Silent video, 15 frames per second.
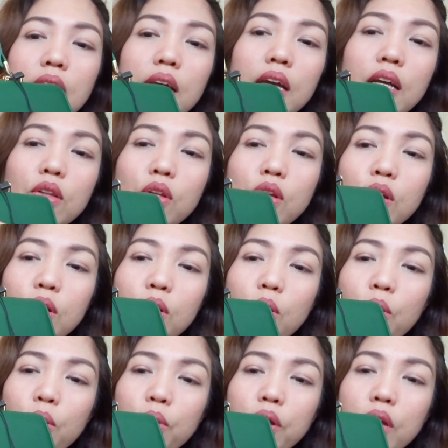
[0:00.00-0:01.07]
Ito yung
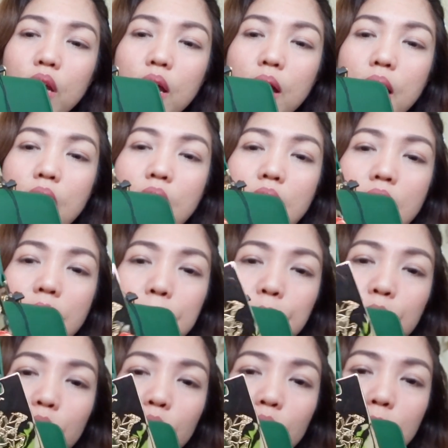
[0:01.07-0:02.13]
logo ng uh,
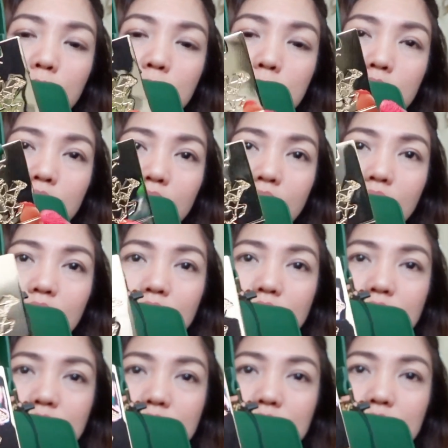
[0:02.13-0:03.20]
Polo Beverly
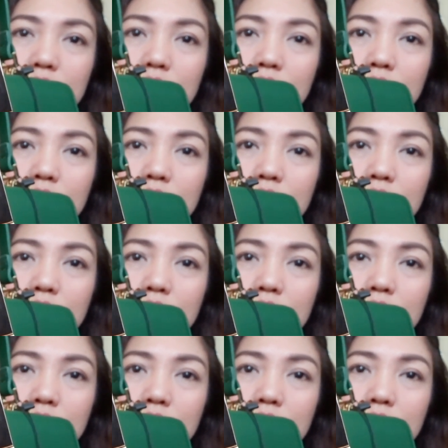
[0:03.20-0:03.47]
Hills.